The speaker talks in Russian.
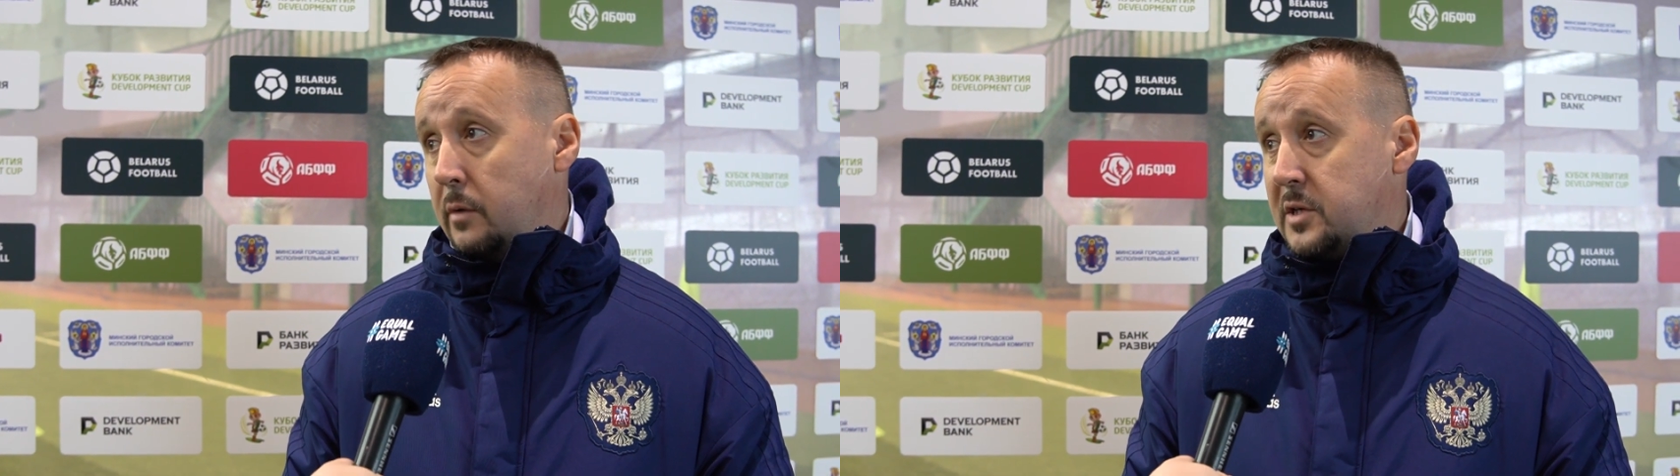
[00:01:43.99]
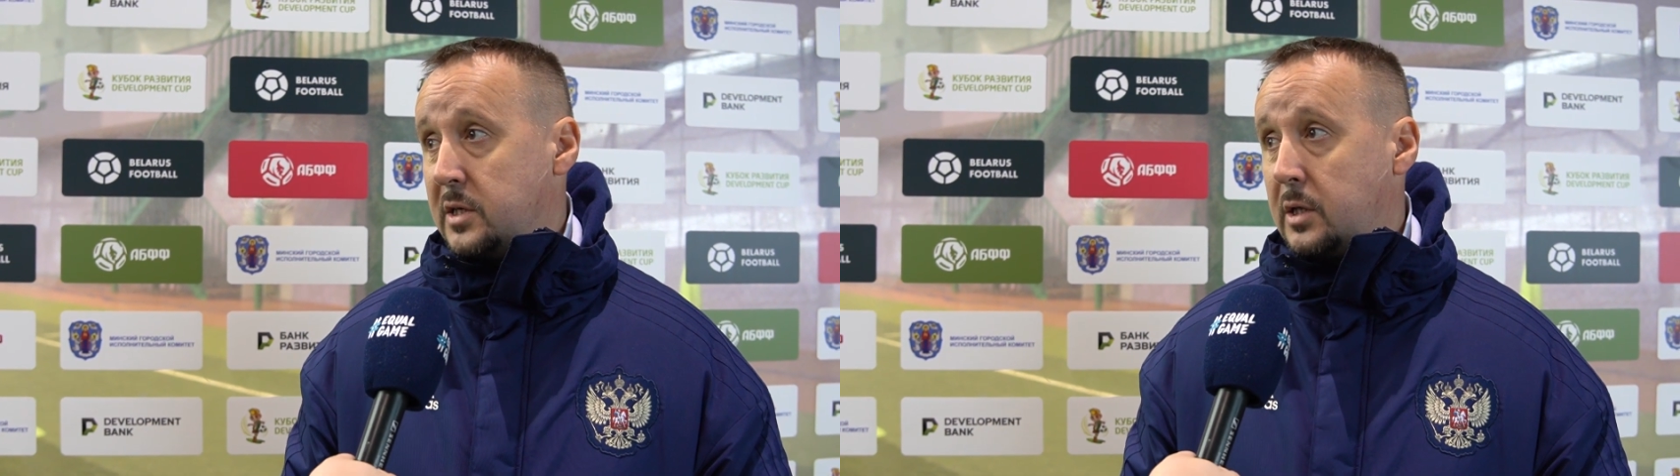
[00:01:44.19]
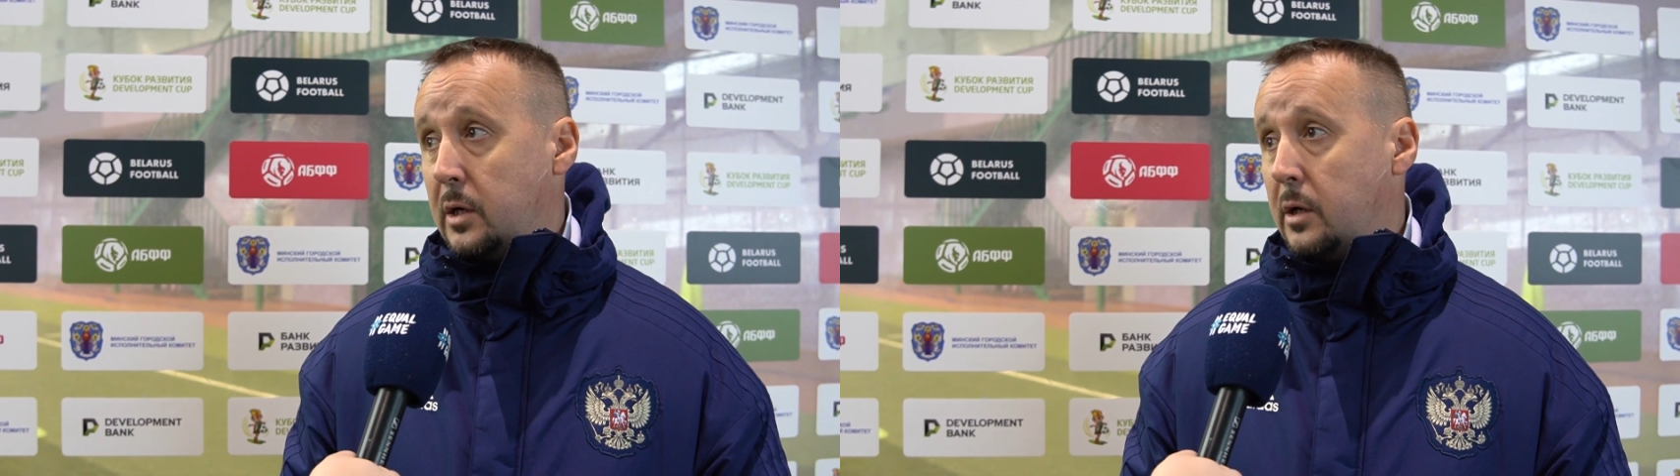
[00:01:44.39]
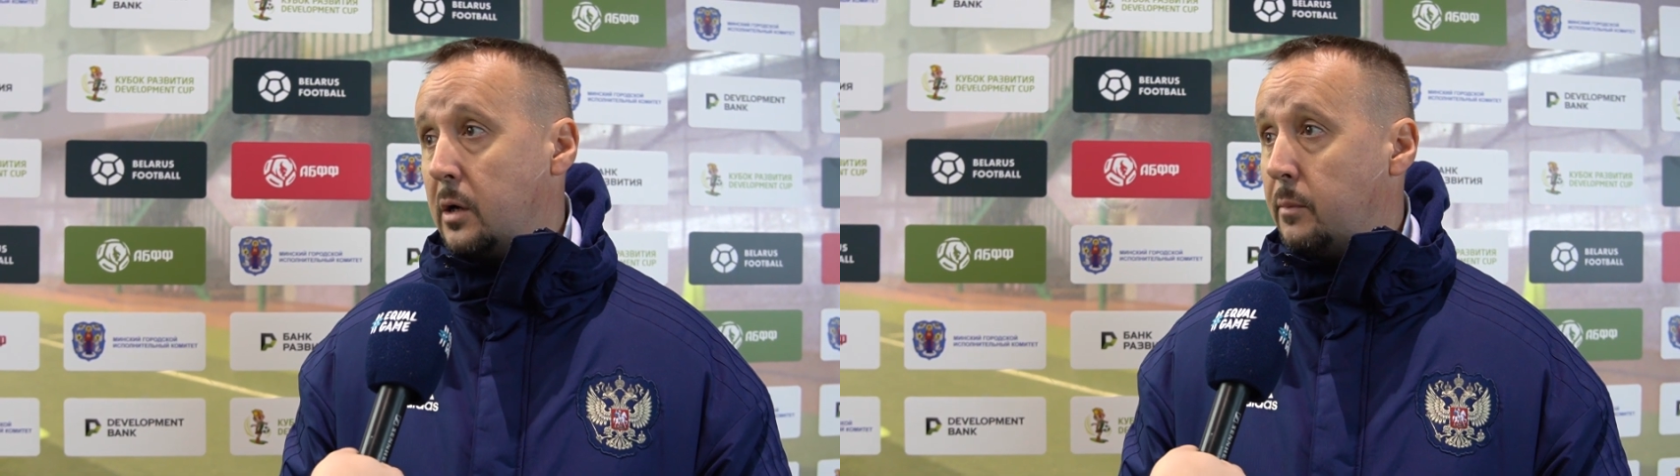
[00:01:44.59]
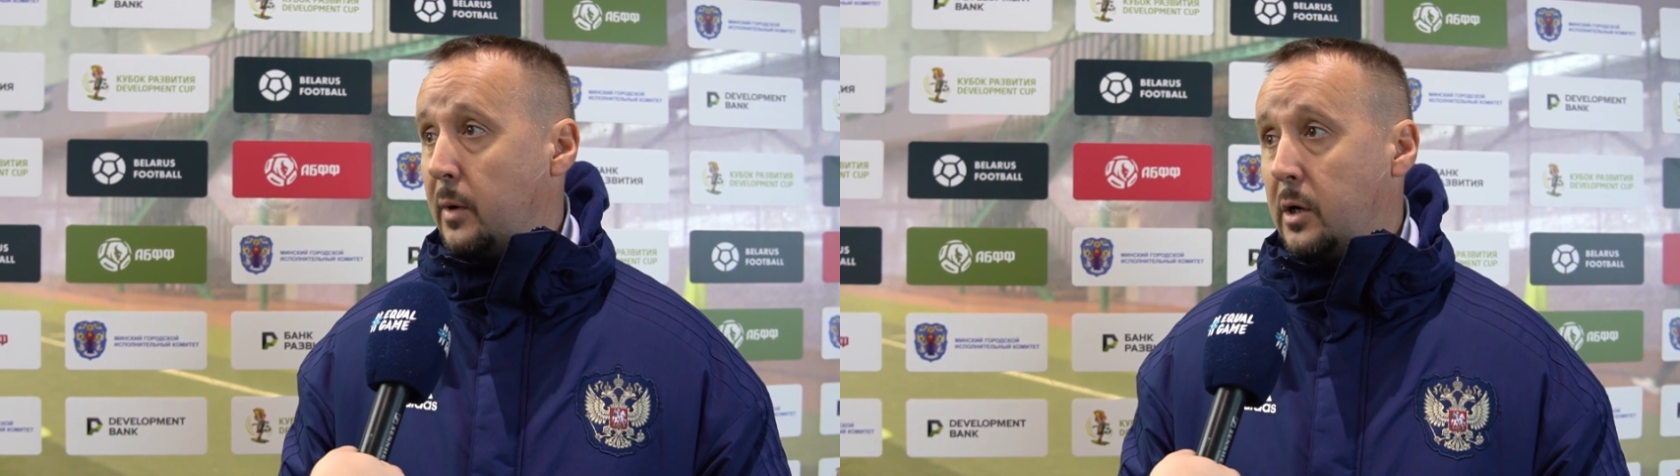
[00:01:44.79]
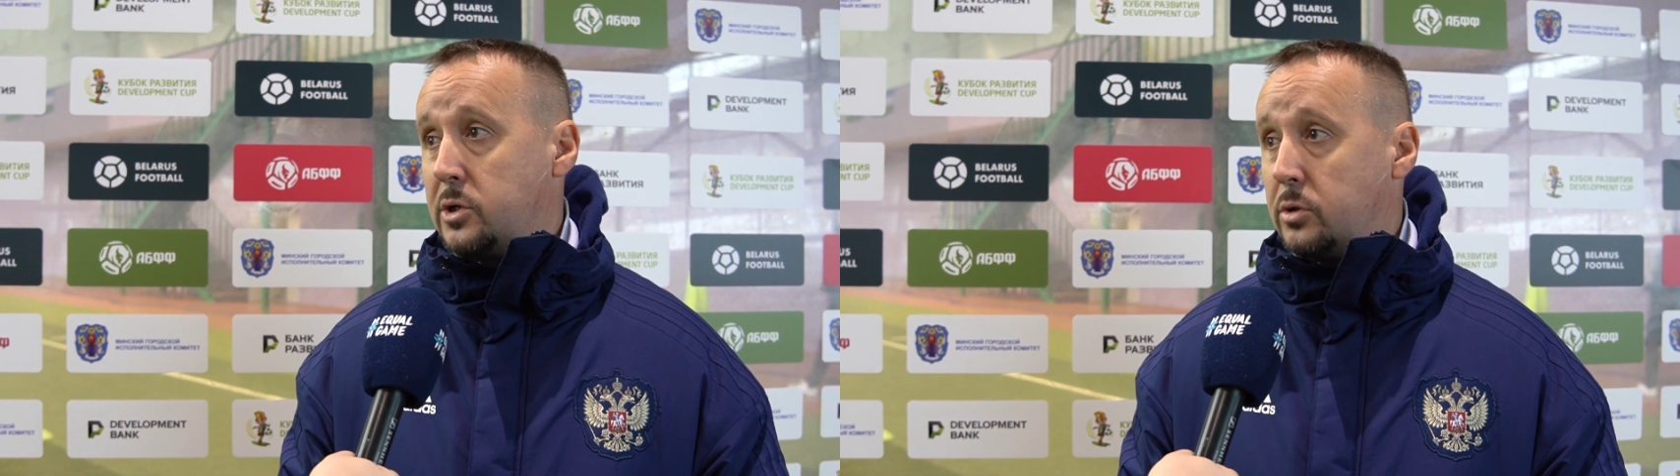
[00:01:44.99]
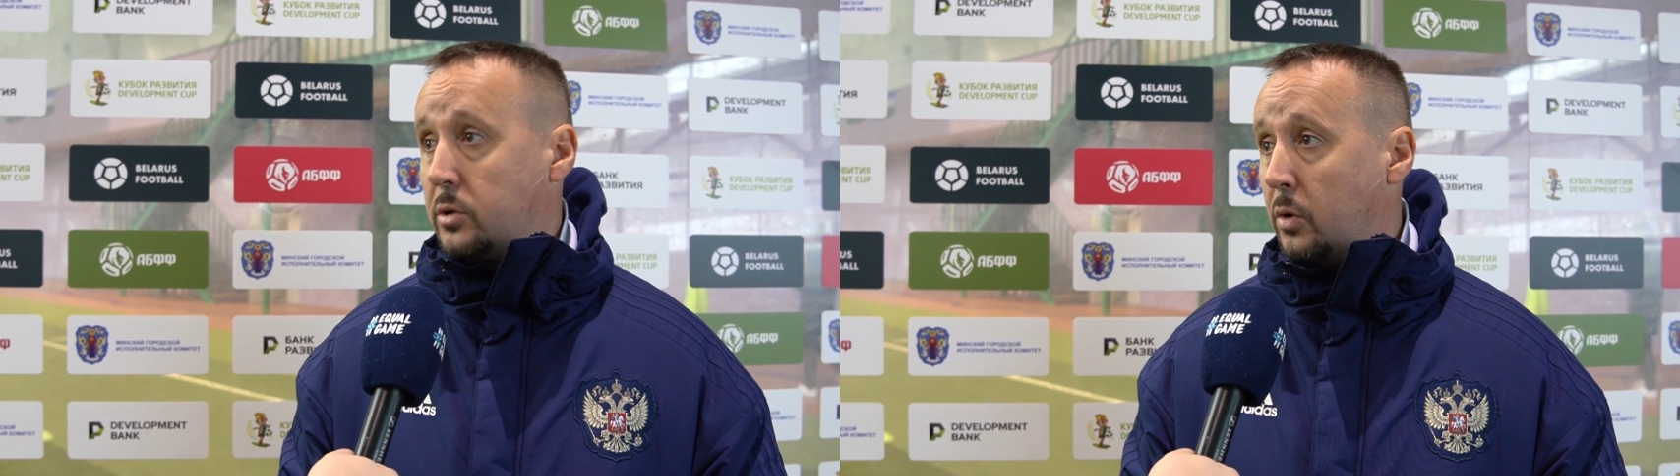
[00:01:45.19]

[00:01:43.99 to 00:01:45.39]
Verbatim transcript: Все остальные игры покажут,